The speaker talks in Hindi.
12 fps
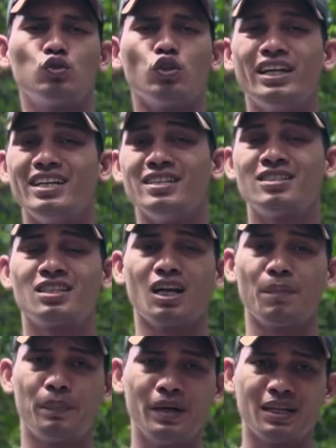तो ये इस
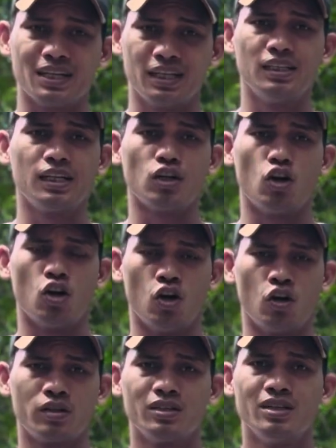तरह पेट अंदर
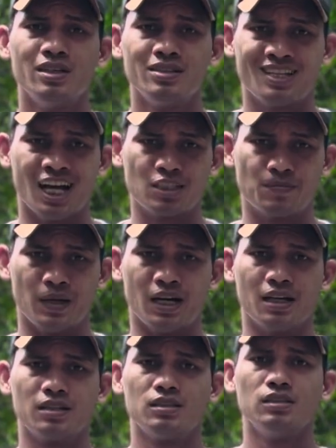और सांस
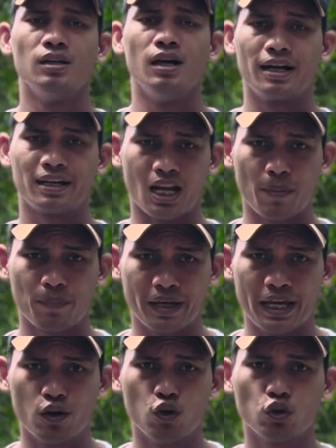बाहर अगर आप
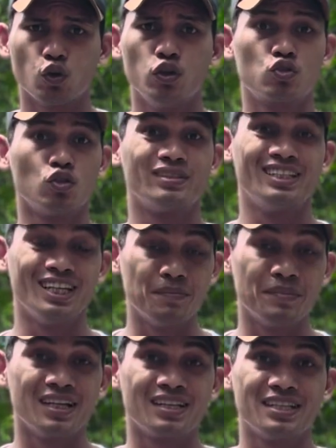नए हो तो इसको तीन
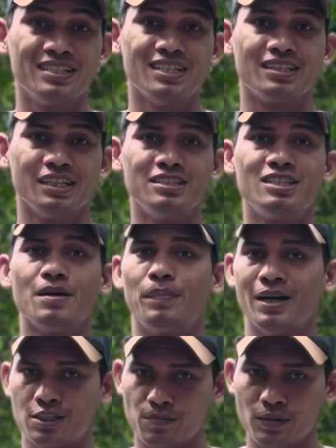मिनट कीजिए तीन से
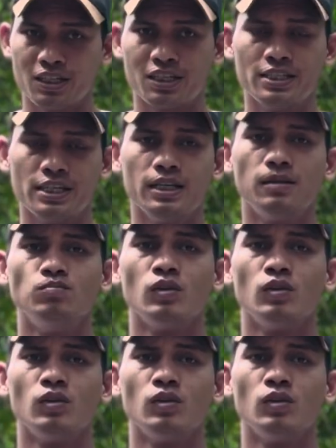पाँच मिनट कीजिए